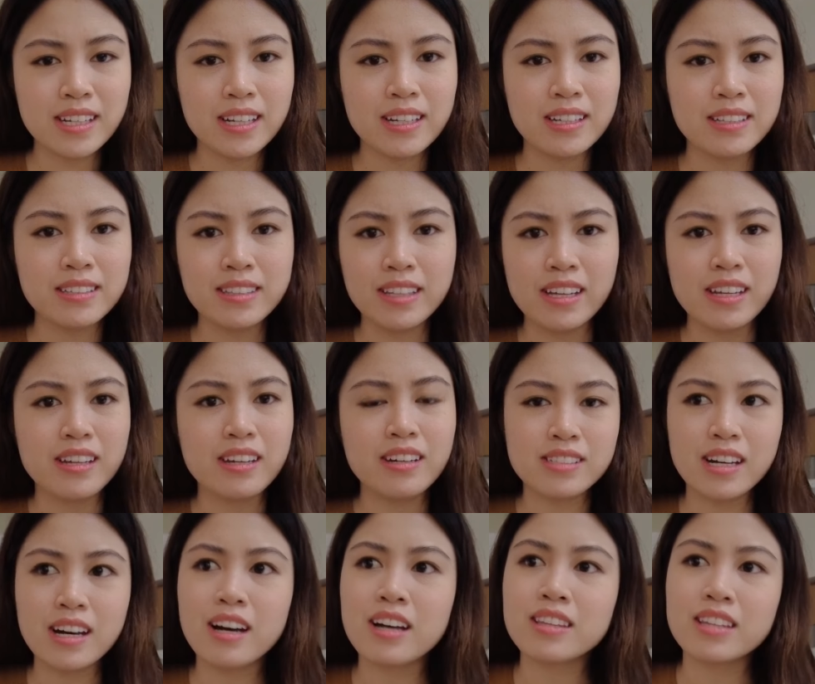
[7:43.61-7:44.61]
selling day
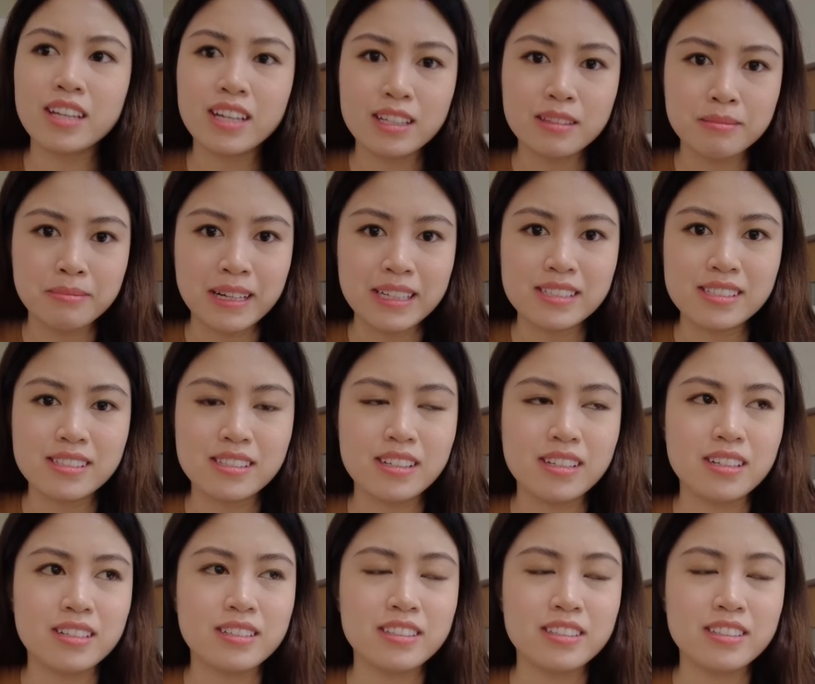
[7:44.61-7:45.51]
sa Ticketmaster.